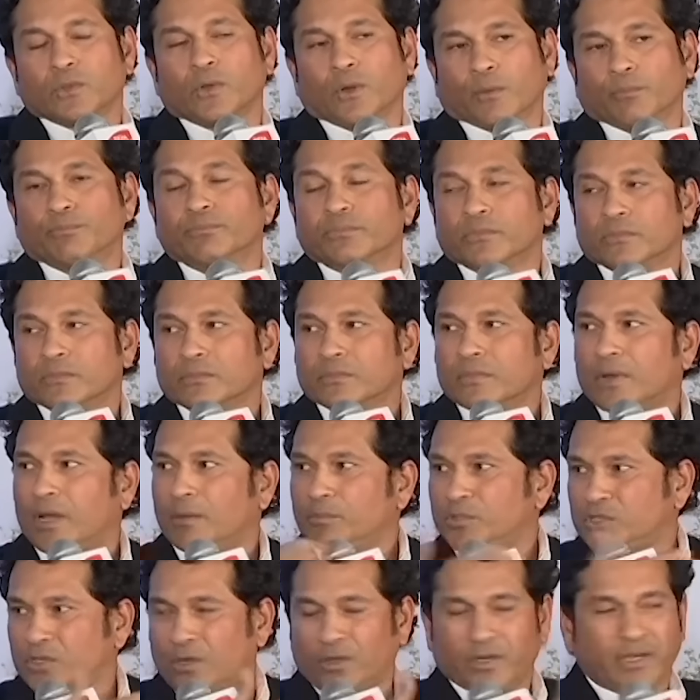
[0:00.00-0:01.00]
यू नो
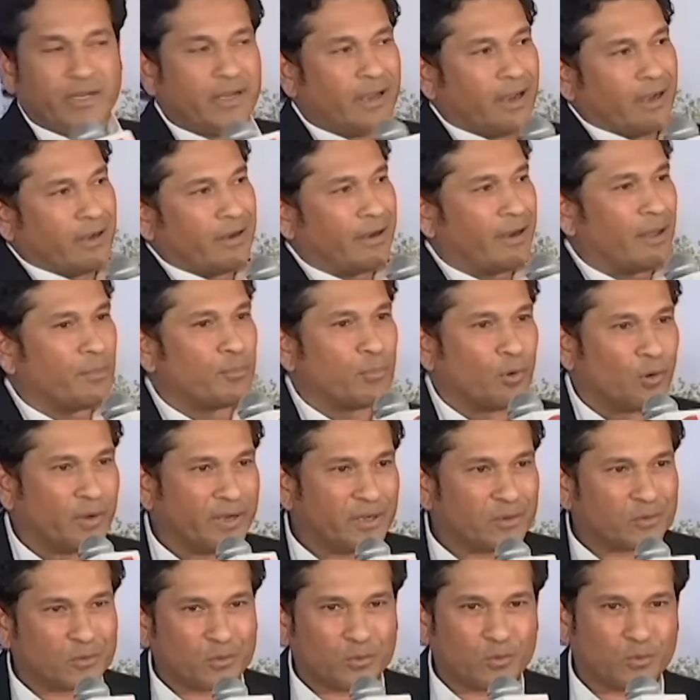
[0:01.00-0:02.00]
आई एम श्योर ही एंडेड अप
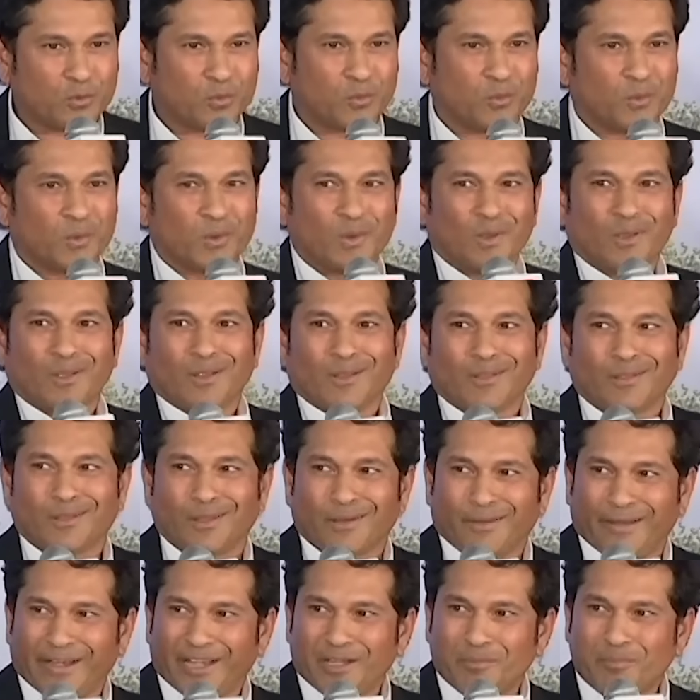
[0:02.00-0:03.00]
बोलिंग टू
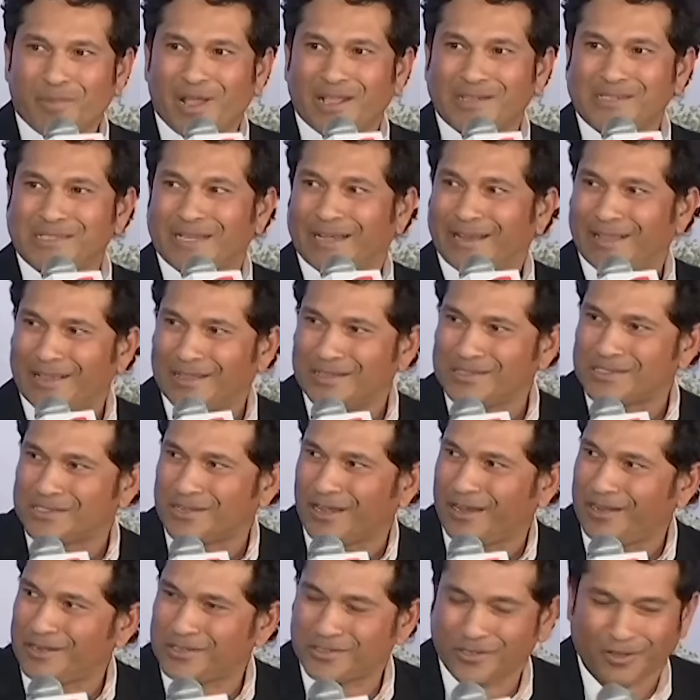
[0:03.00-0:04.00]
द ग्रेट मैन सेटिंग इन
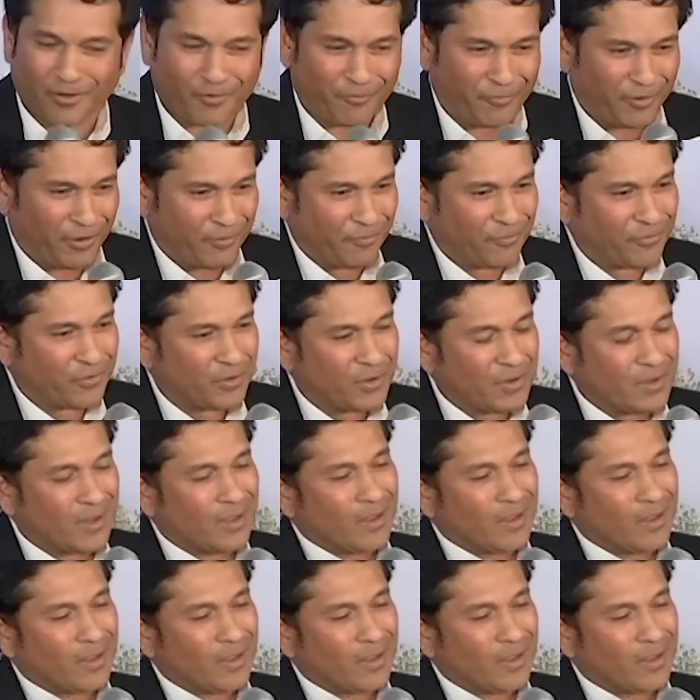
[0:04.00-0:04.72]
साइड सर विव